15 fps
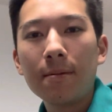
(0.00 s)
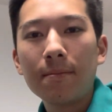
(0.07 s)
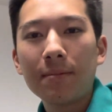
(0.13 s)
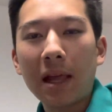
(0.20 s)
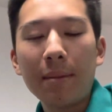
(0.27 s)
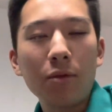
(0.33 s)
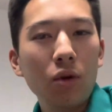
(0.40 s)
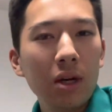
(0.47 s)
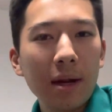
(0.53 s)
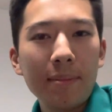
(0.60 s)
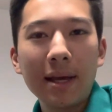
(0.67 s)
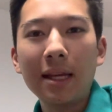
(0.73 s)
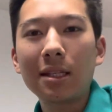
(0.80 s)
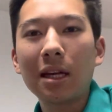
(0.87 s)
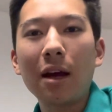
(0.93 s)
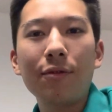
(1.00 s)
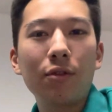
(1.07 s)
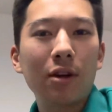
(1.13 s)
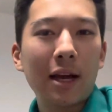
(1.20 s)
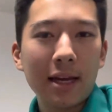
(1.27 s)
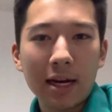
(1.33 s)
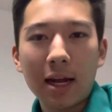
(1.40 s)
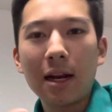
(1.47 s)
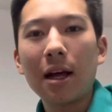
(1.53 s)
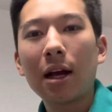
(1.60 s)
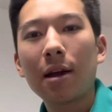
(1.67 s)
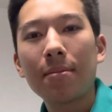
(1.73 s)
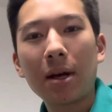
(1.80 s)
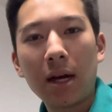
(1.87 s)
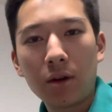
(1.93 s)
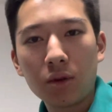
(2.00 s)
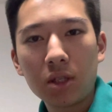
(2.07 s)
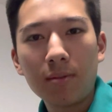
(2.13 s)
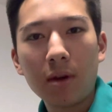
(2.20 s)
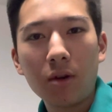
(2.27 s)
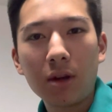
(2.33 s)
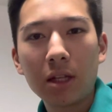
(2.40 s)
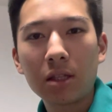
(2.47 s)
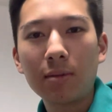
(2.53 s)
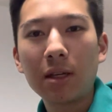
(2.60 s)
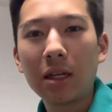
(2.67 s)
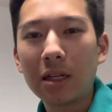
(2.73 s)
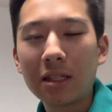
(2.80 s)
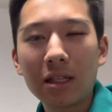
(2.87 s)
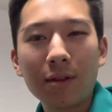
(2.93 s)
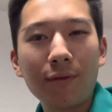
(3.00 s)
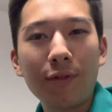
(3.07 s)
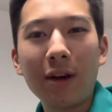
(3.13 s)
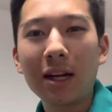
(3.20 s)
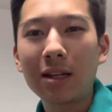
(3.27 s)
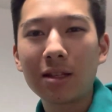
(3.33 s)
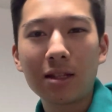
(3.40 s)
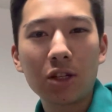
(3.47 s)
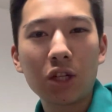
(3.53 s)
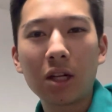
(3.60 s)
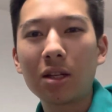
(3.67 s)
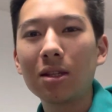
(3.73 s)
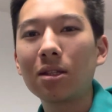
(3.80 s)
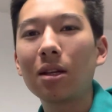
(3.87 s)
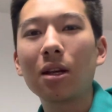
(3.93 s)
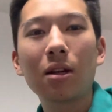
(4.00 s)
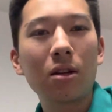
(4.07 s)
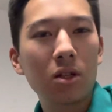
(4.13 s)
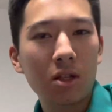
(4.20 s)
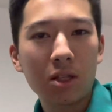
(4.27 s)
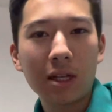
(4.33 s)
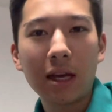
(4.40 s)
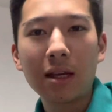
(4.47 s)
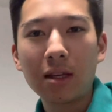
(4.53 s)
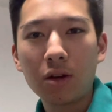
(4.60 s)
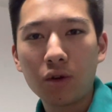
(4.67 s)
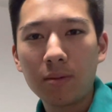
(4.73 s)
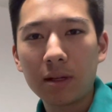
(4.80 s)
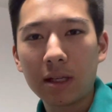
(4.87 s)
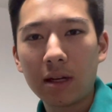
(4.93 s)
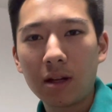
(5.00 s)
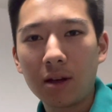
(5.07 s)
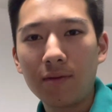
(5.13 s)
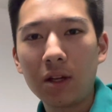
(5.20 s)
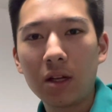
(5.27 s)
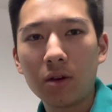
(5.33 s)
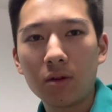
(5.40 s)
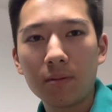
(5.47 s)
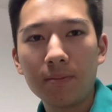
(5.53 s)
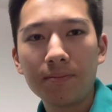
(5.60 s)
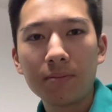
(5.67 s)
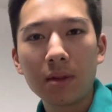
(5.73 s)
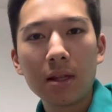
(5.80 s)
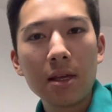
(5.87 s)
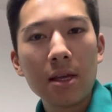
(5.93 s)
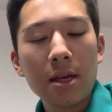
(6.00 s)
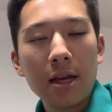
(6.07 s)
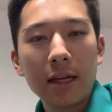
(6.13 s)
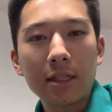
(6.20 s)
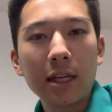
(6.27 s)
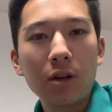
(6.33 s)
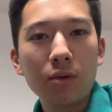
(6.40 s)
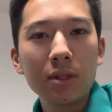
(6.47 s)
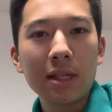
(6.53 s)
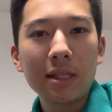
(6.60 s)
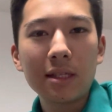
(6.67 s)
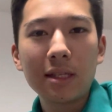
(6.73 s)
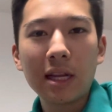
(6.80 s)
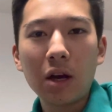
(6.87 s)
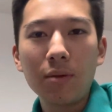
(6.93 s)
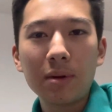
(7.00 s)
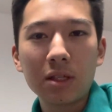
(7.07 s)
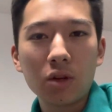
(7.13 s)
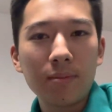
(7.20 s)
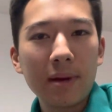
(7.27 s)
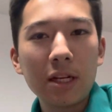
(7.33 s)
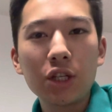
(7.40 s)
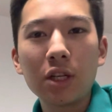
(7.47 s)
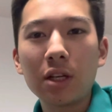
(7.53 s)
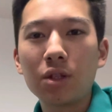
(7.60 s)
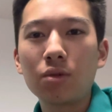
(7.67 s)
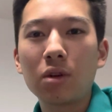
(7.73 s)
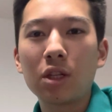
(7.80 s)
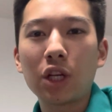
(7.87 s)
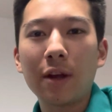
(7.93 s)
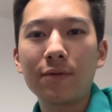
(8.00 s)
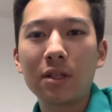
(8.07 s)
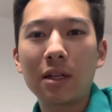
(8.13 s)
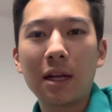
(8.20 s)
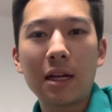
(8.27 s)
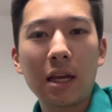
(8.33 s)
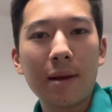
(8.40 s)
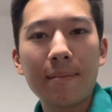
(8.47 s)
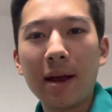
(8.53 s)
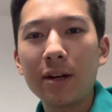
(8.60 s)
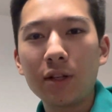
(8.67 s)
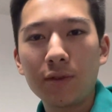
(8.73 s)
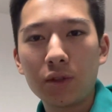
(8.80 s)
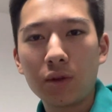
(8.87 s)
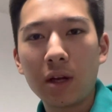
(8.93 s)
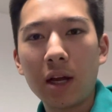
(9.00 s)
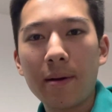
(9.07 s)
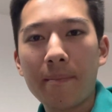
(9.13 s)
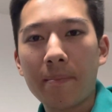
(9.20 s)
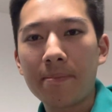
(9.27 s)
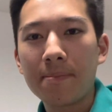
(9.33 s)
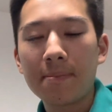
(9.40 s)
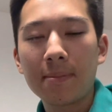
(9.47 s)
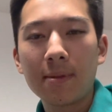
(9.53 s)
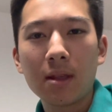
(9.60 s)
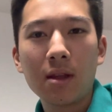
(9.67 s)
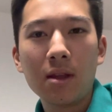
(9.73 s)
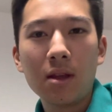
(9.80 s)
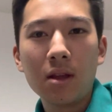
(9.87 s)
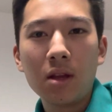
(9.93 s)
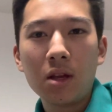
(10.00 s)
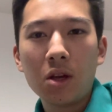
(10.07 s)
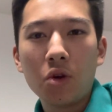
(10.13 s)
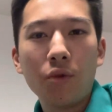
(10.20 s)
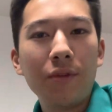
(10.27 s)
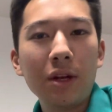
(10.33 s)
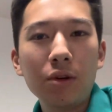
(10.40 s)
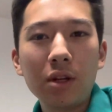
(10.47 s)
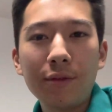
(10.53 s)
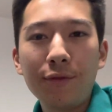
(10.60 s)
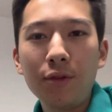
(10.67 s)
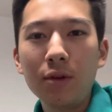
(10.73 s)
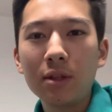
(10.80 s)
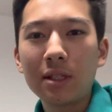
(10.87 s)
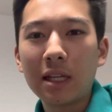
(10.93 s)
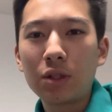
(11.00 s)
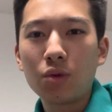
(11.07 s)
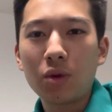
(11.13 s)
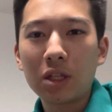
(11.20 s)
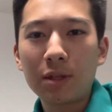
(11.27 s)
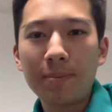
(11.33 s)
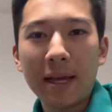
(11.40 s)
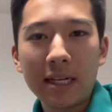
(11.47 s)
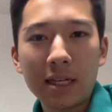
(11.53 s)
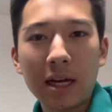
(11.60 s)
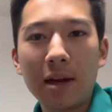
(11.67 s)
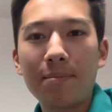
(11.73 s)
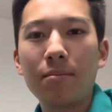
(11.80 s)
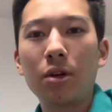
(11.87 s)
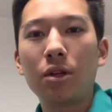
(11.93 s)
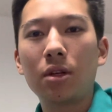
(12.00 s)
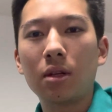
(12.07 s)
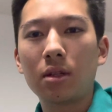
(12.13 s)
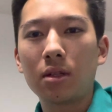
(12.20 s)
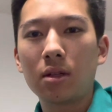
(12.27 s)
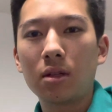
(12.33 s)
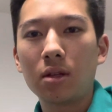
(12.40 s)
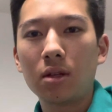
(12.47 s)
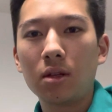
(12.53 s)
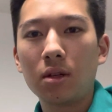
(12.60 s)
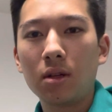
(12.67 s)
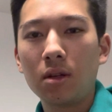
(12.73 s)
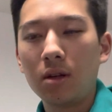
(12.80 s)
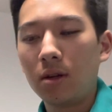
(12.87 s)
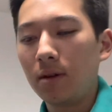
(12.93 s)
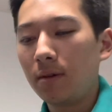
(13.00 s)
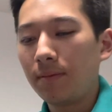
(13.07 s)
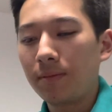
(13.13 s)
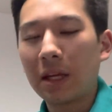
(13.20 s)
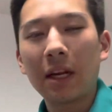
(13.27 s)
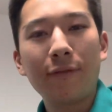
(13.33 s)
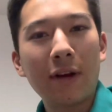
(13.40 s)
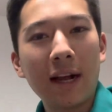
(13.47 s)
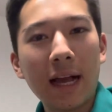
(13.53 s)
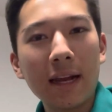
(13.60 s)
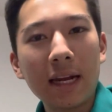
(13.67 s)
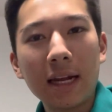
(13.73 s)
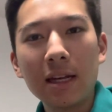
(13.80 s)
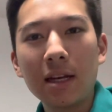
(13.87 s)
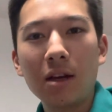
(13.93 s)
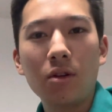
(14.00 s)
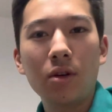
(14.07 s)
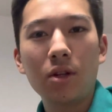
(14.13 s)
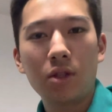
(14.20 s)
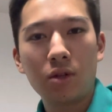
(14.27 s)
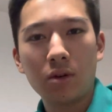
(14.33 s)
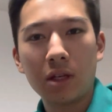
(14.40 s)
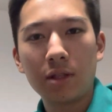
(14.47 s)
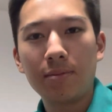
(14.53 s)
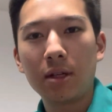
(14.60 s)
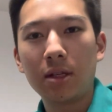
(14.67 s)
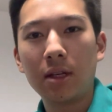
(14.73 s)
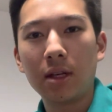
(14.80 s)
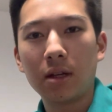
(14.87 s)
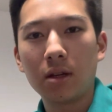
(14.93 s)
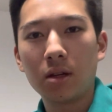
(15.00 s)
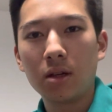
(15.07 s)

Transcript: Aber unabhängig davon, keine Anlageberatung, ist mir auch ganz wichtig. Das ist ein Fakt, das sind Statistiken, die zeige ich auch über das andere Video. Es geht grundsätzlich darum, dass auch Menschen dazu geschafft sind, eine Gemeinschaft zu haben. Und wenn du dich fühlst, dass du Respekt haben möchtest, dann fang an, andere Leute zu respektieren.